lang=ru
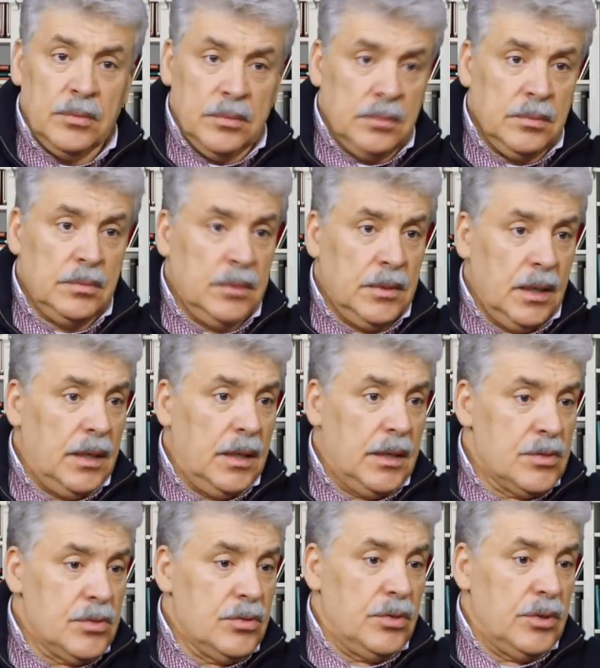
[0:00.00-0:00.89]
ну,
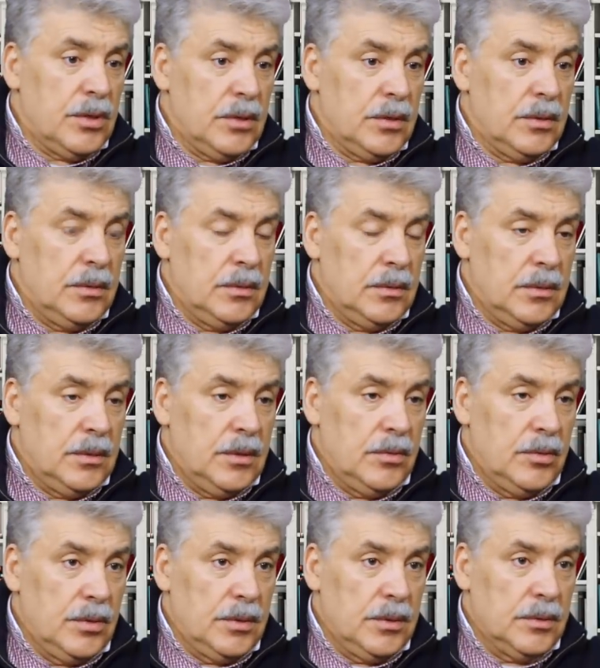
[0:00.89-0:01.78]
такая история
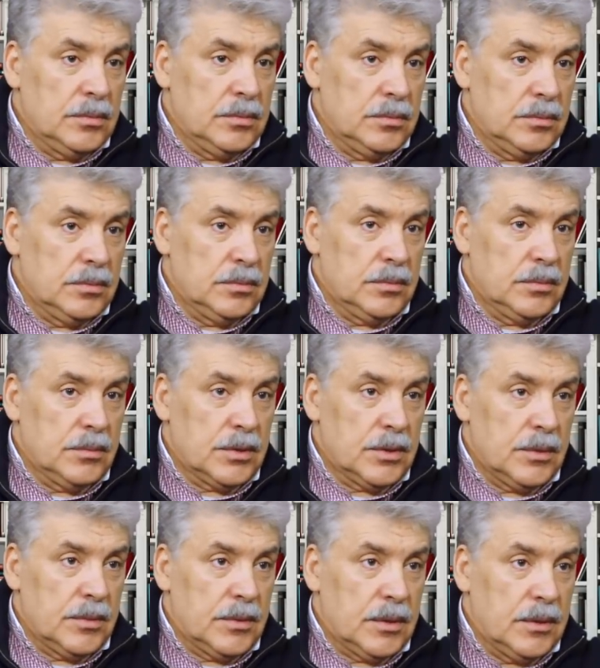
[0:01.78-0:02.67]
довольно,
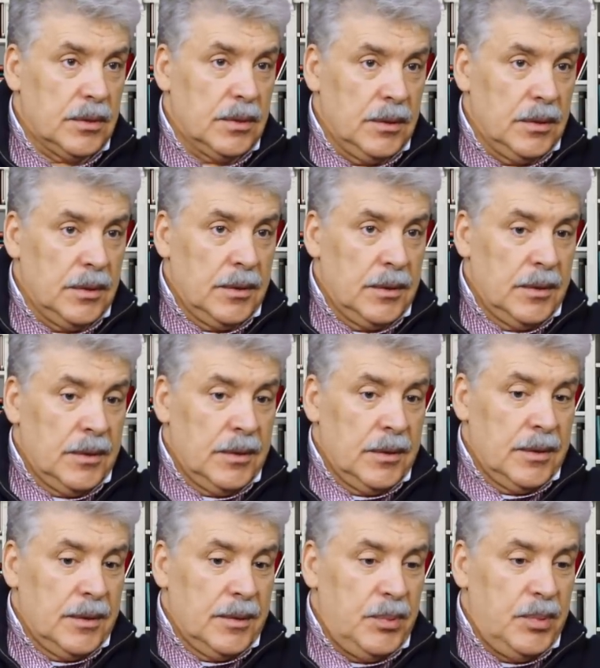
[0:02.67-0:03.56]
скажем так,
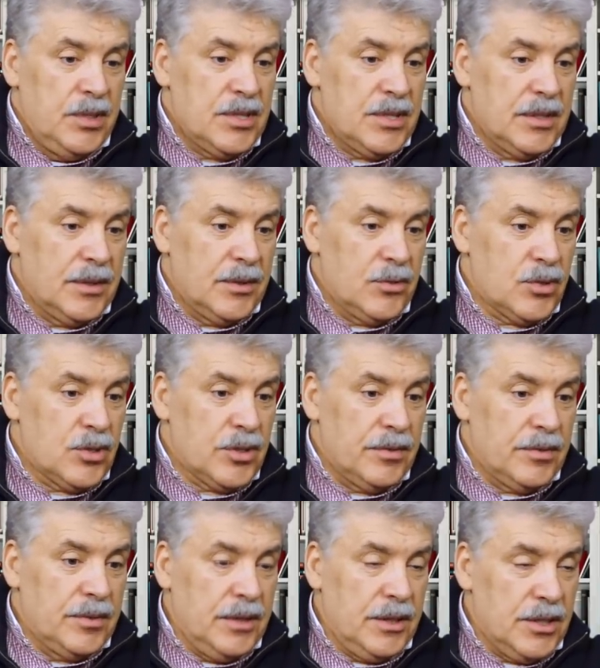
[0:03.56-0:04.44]
писанная
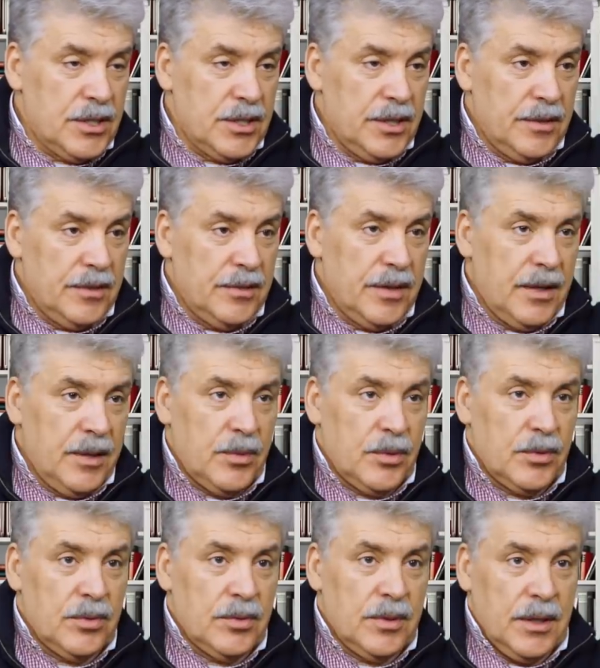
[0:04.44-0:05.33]
уже в нынешнее
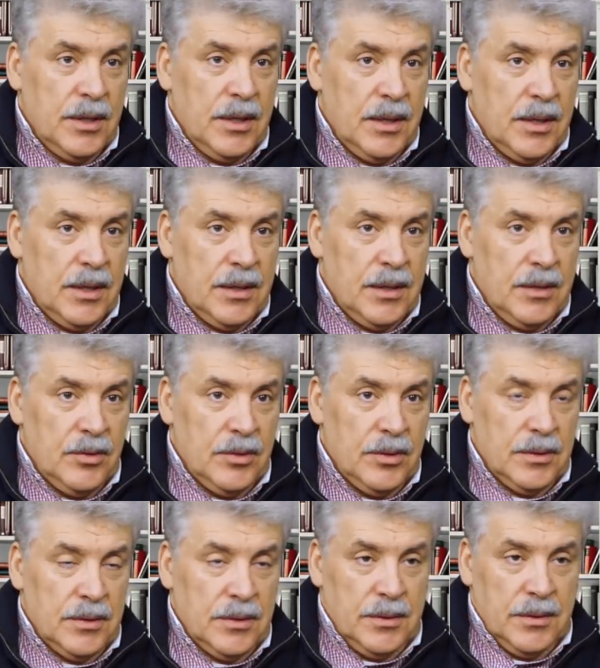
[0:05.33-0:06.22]
время, но ну, такая
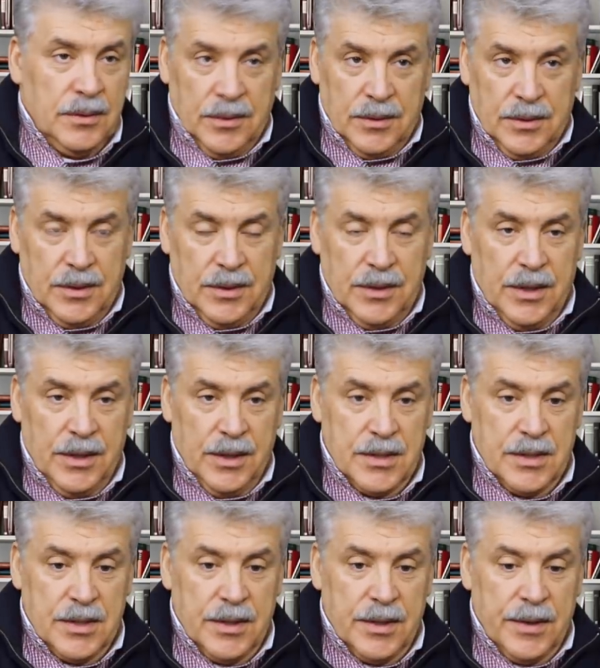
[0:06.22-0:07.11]
довольно
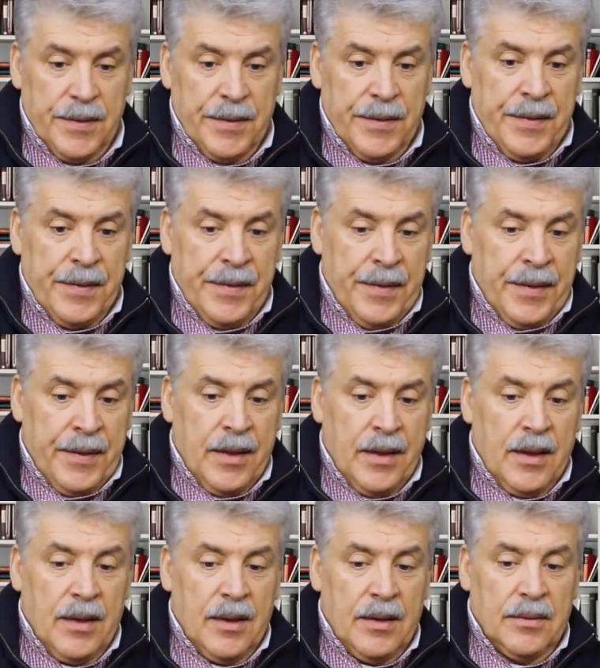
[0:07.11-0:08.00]
интересная.
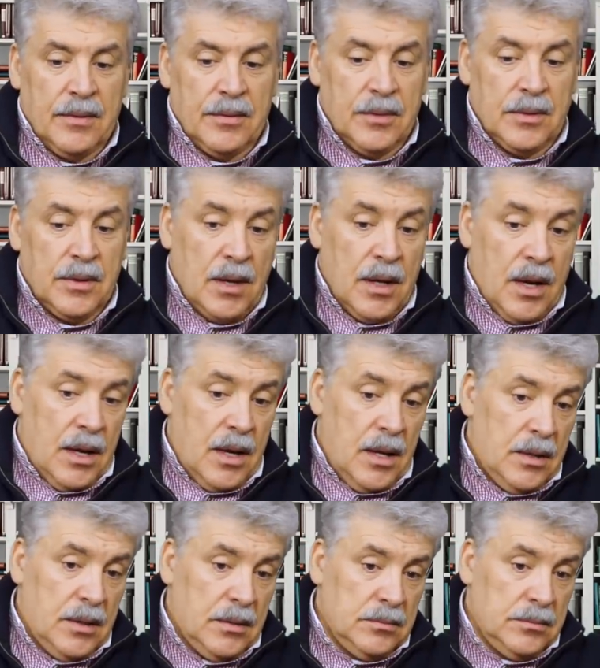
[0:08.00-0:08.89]
Вот.
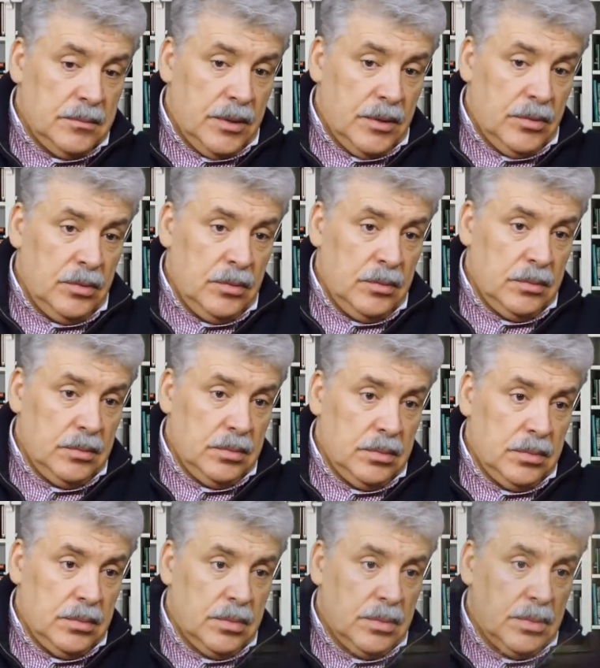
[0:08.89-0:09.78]
А
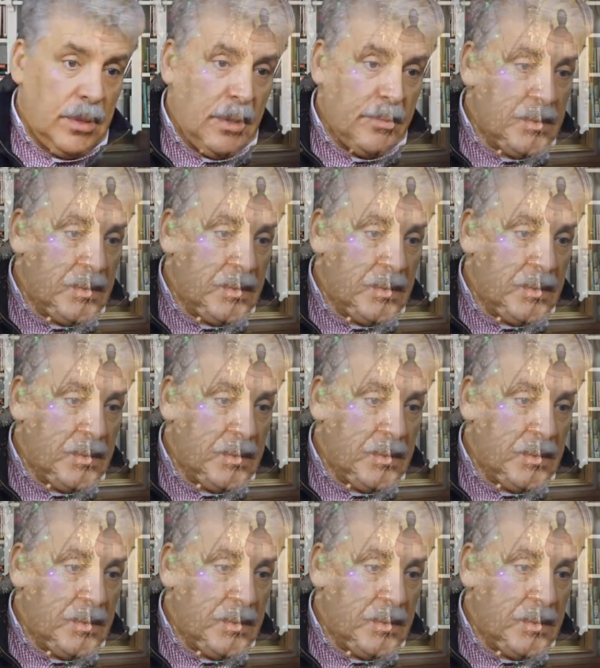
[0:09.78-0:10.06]
потом храм